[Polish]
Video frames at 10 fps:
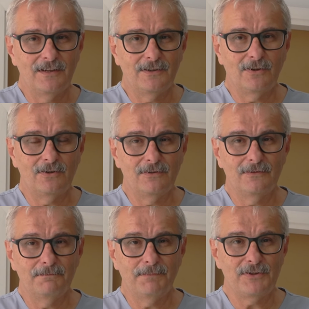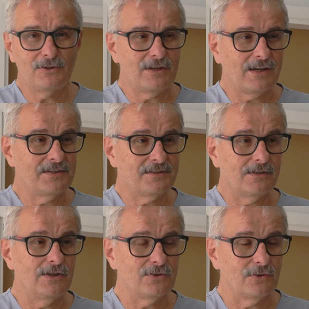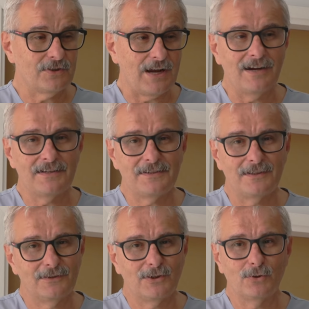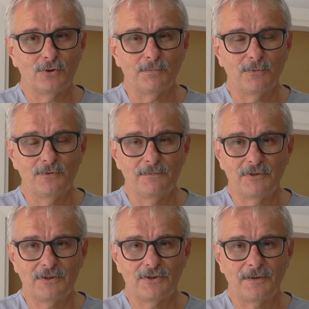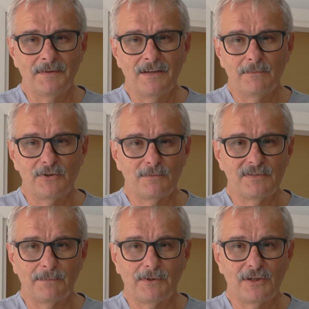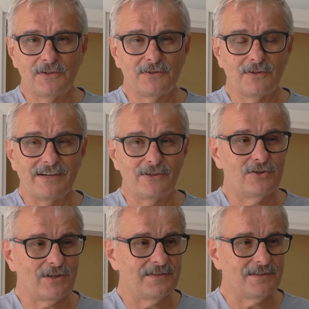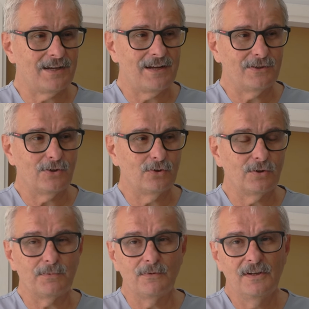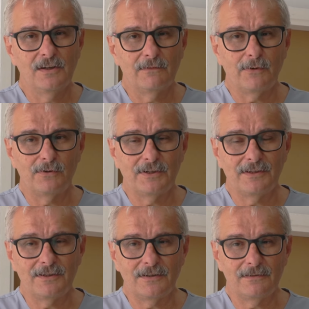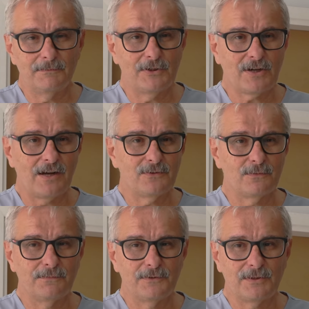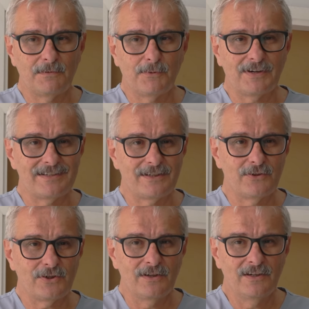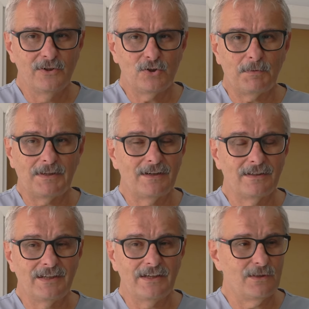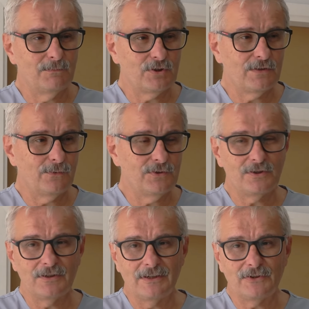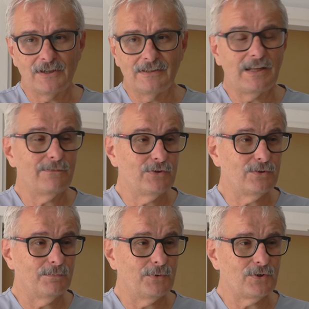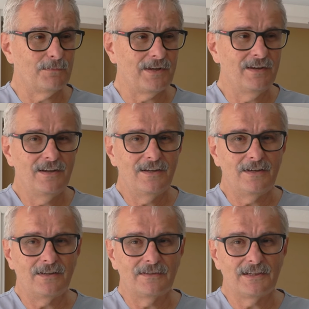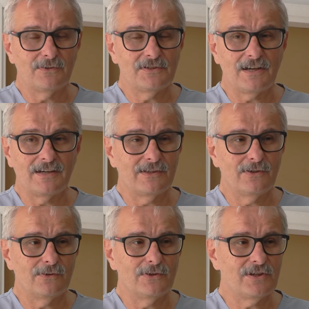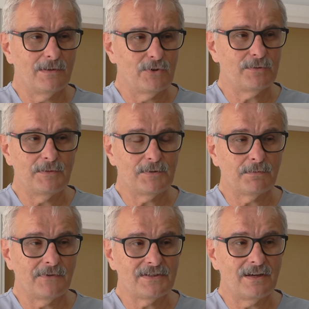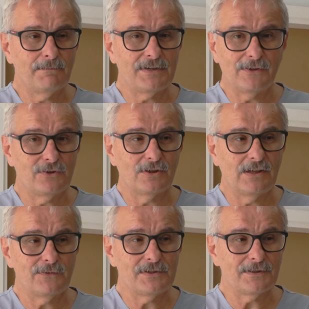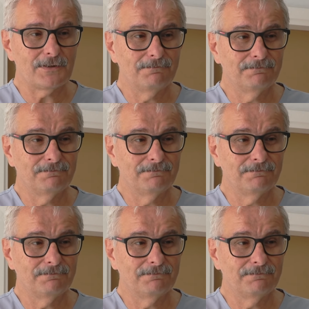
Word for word: to będzie to jakaś cykliczność akcji tego typu i myślę, że będziemy zapraszać co jakiś czas na tego typu wolne dni mieszkańców, żeby pokazać, że szpital daje im możliwości leczenia na najwyższym poziomie i ta diagnostyka kardiologiczna może być przeprowadzana praktycznie dla wszystkich